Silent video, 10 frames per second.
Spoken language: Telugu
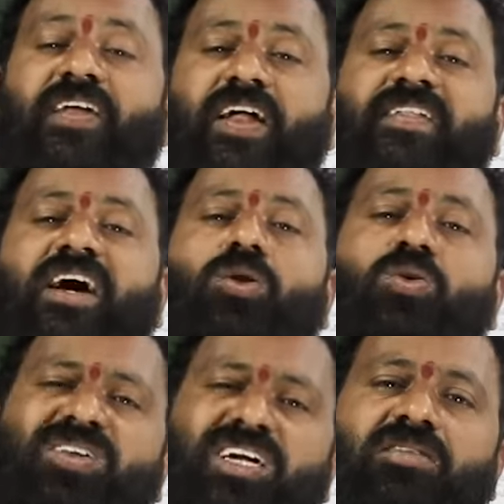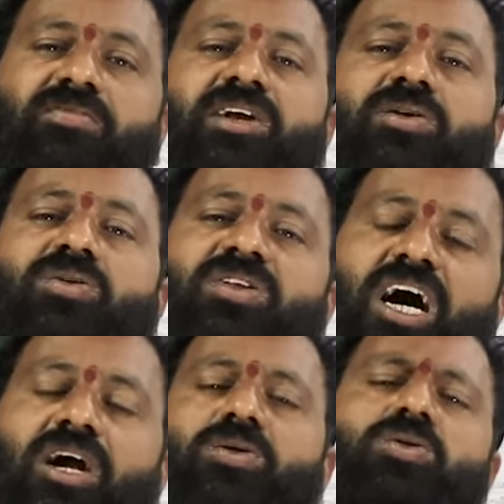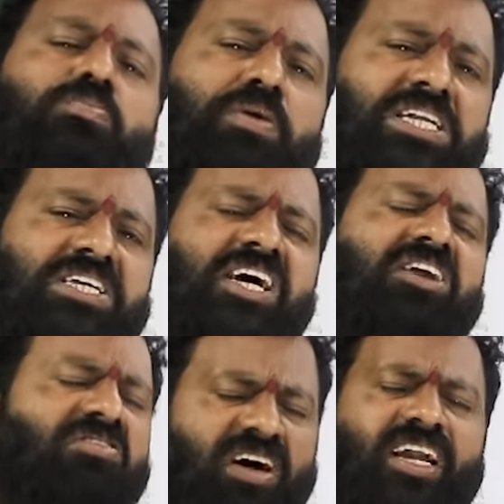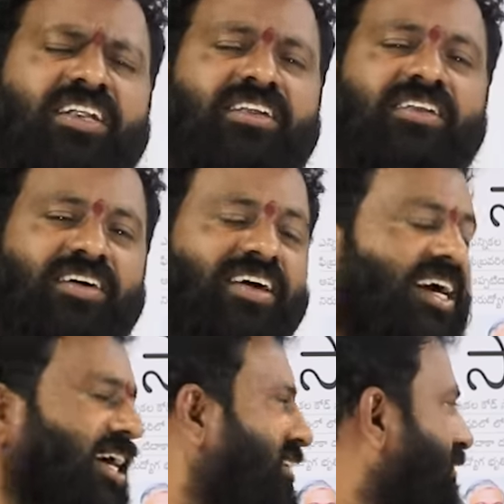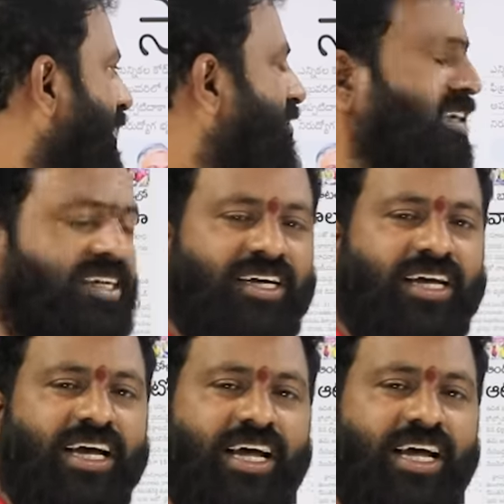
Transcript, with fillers: దందాలు సెటిల్మెంట్లు దాడులు పంచాయలు వాళ్ళ వాళ్ళ కథ వేరే ఉంటుంది